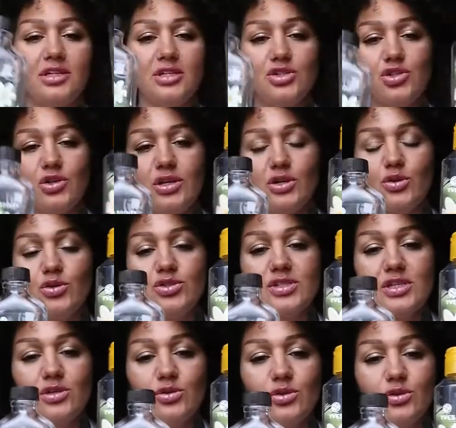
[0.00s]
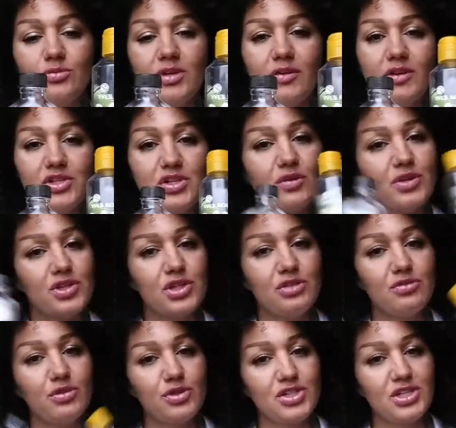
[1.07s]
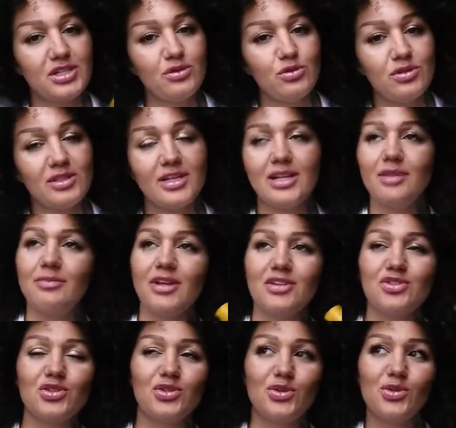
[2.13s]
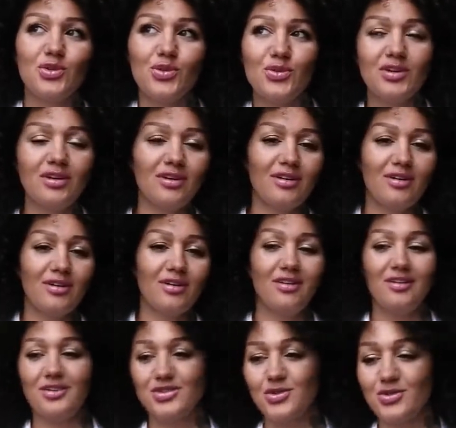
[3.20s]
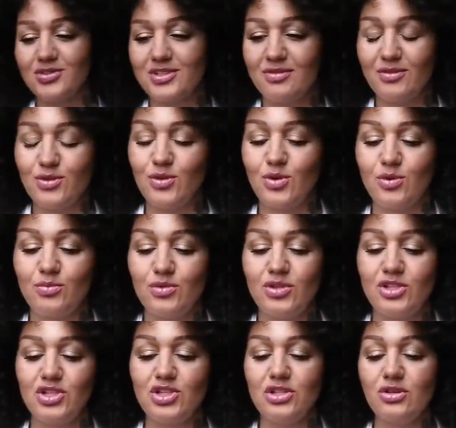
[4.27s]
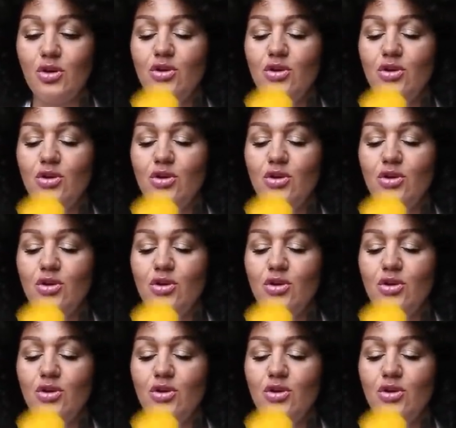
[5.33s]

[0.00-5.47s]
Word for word: Ee, şöyle gösteriyorum. Yavaş yavaş Yves Rocher'in ürünleri elimden çıkıyor. Ya, çok seviniyorum bunun için.